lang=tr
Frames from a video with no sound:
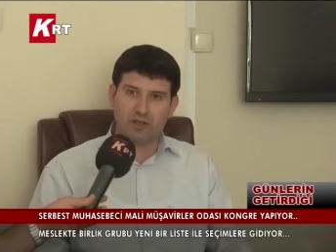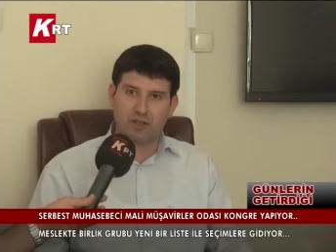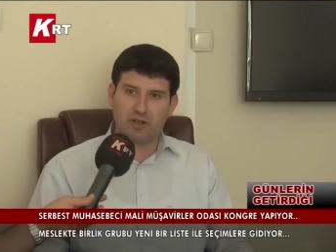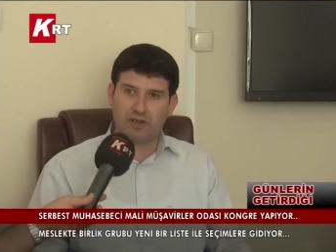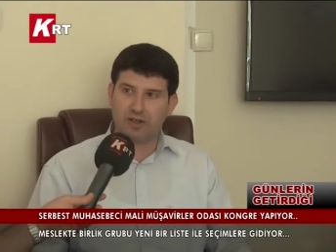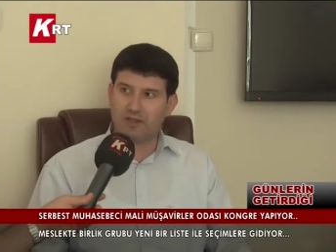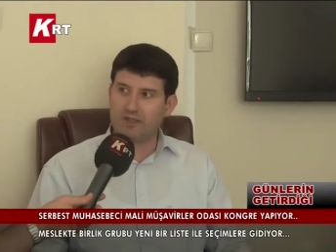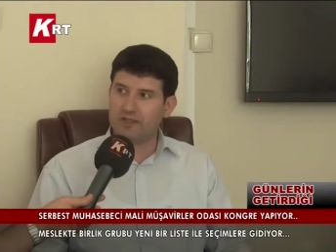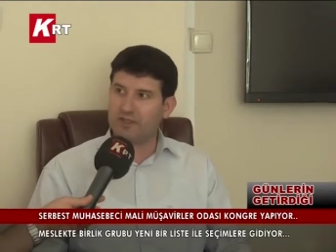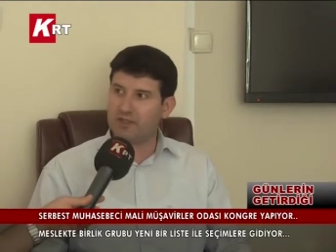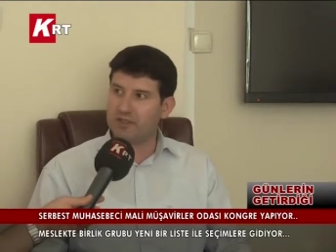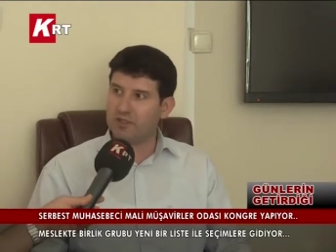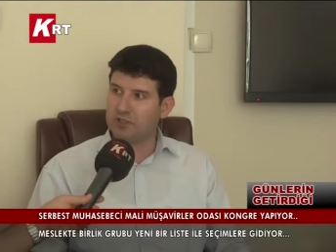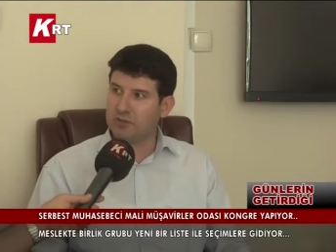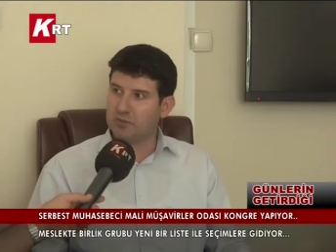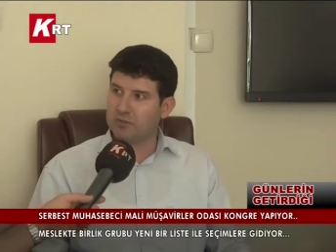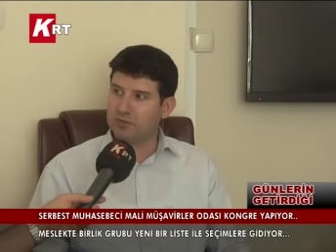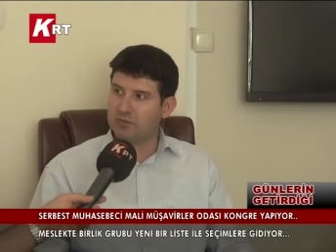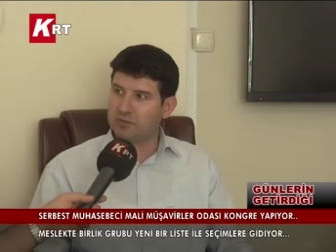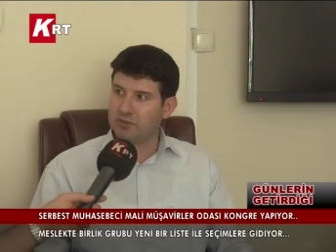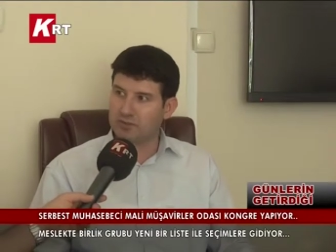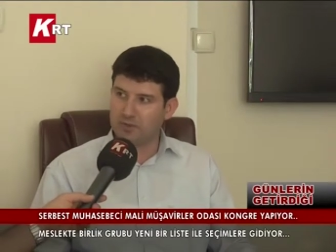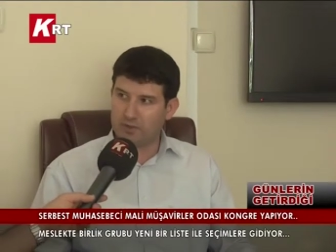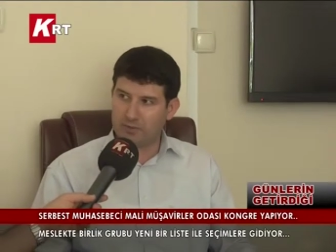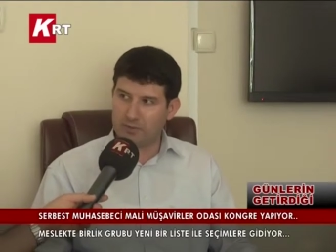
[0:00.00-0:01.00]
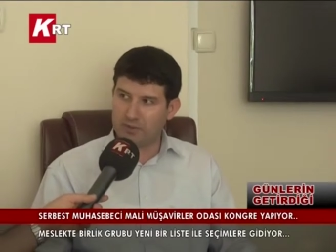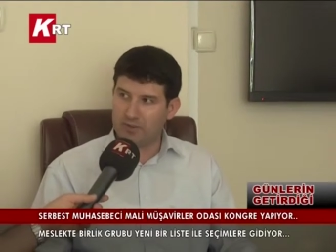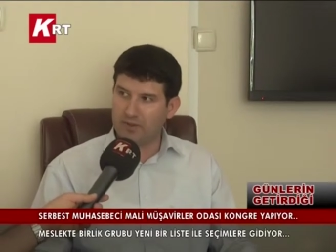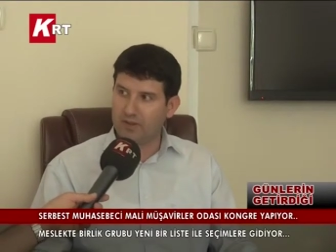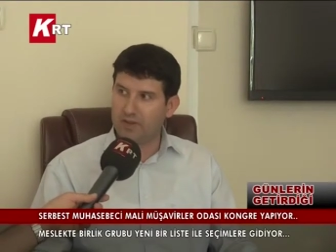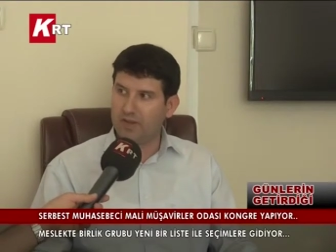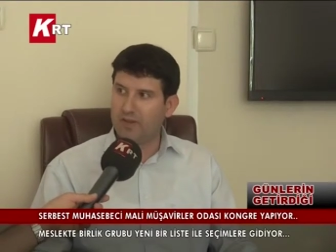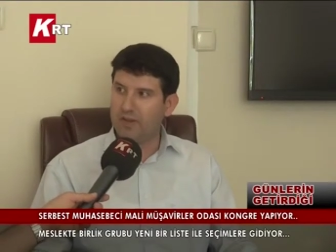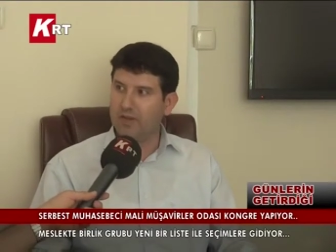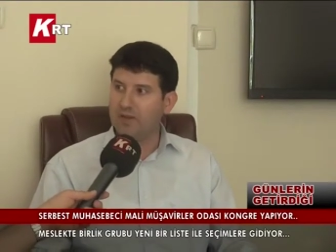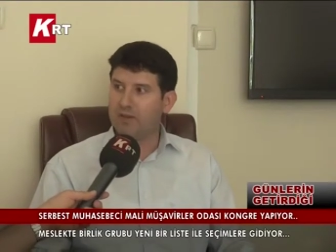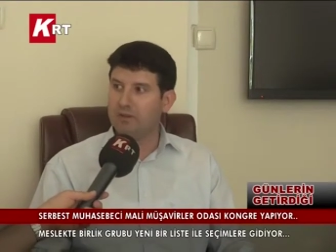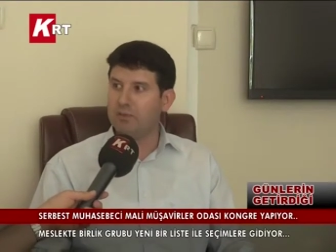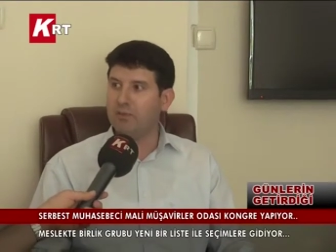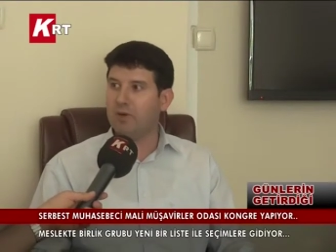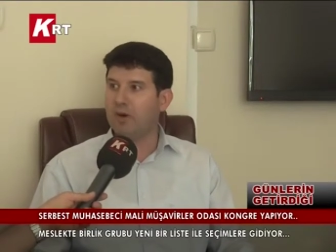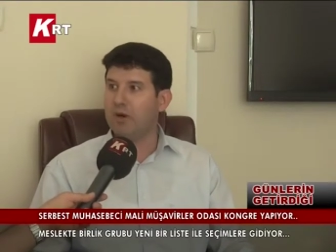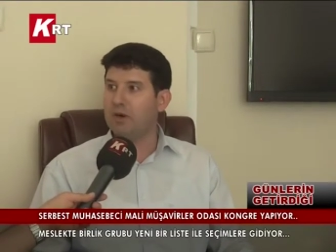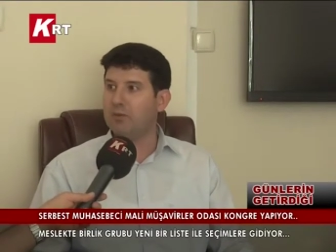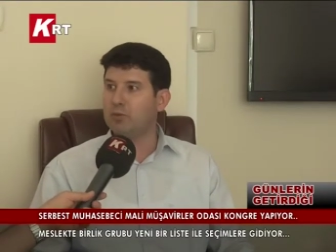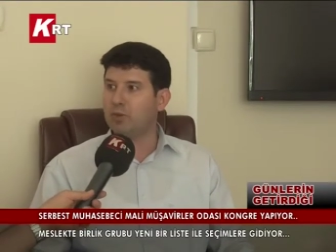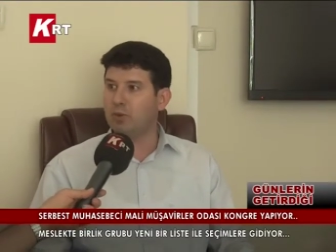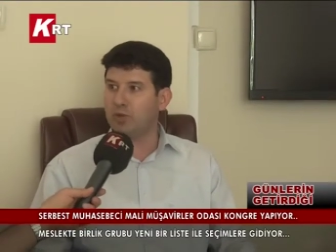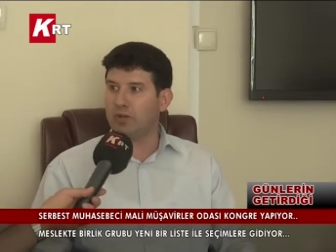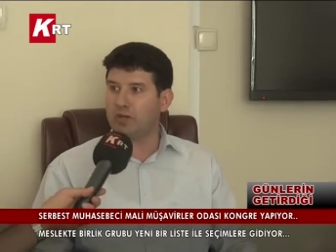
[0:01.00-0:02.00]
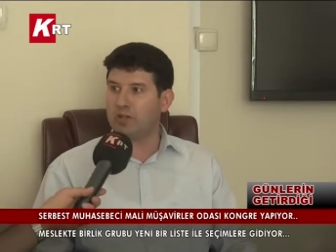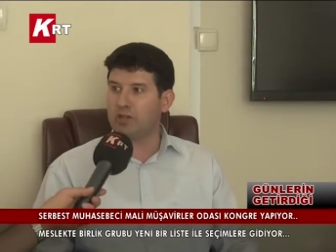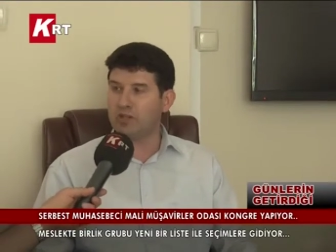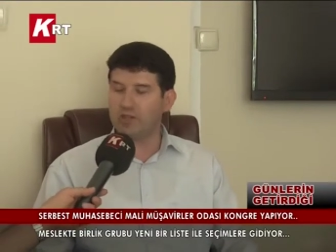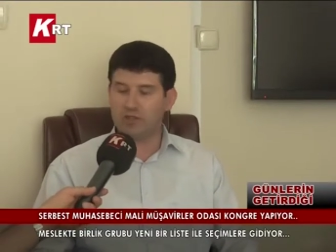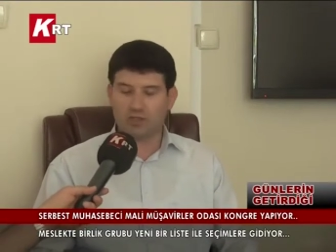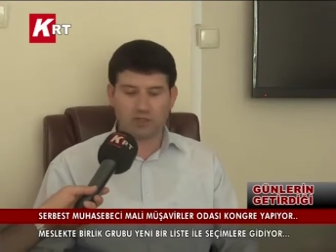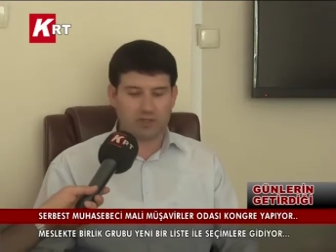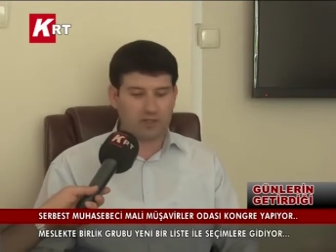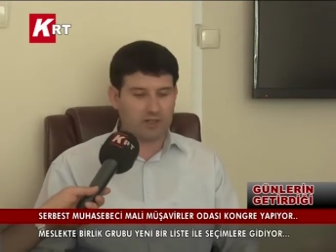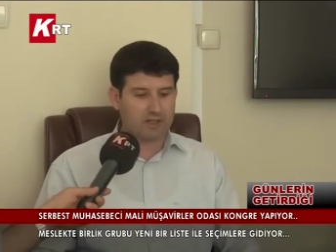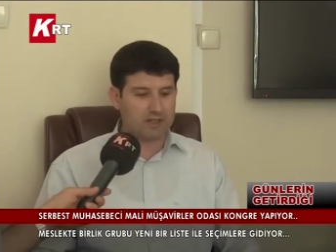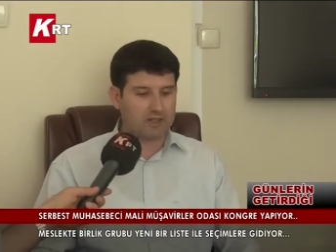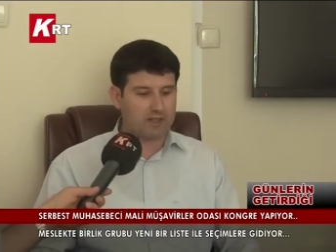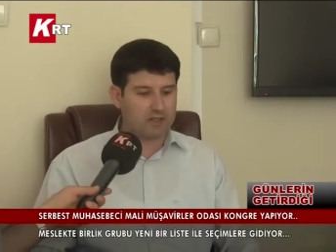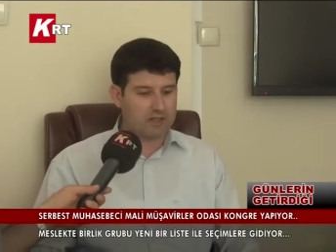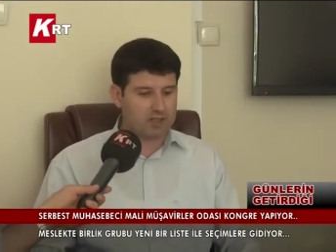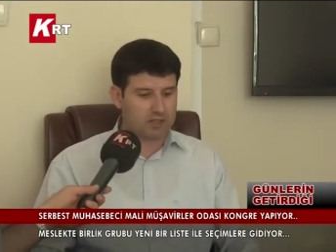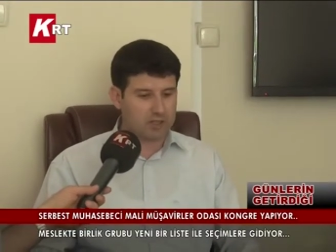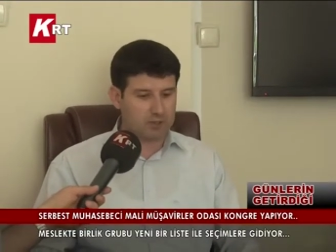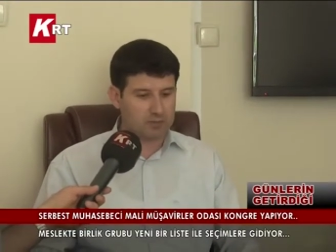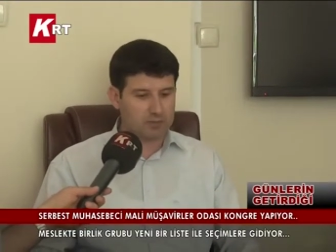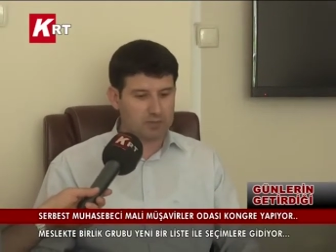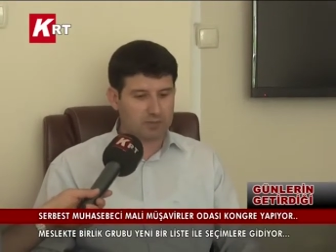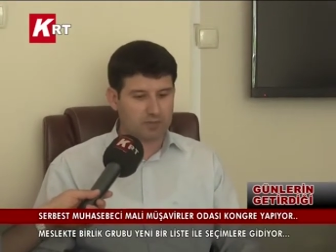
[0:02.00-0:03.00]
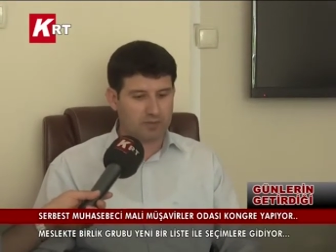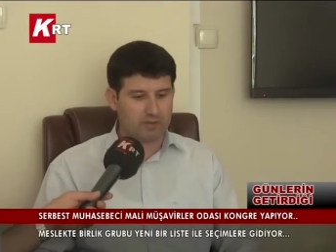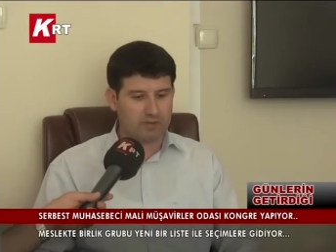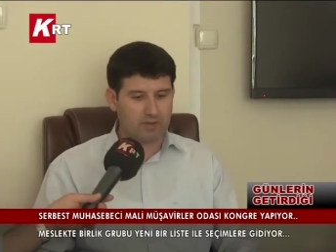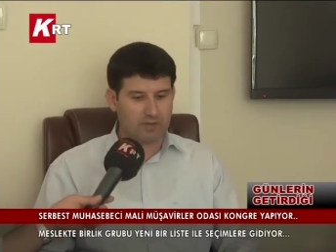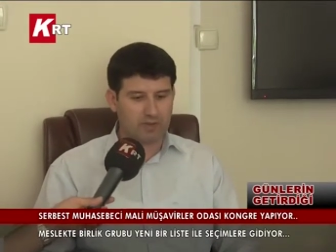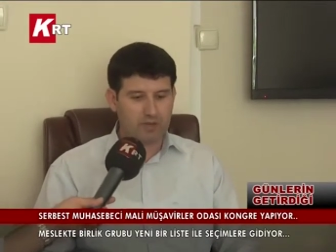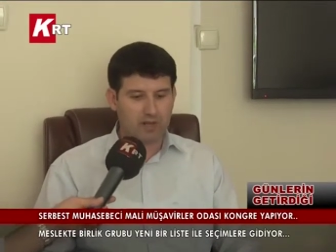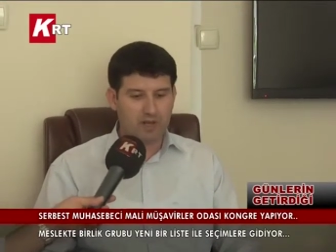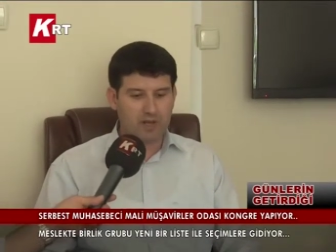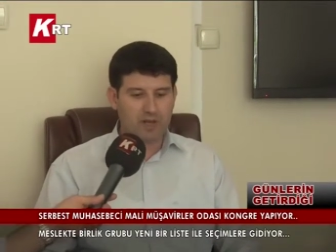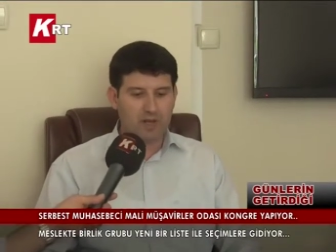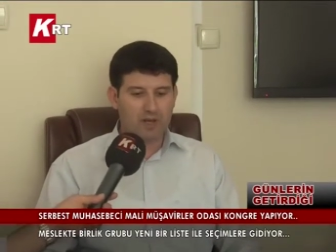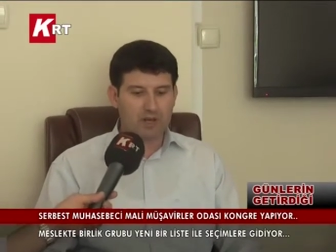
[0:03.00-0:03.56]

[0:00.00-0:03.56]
arkadaşlarımız gibi bağımlı olarak çalışan arkadaşlarımız da var.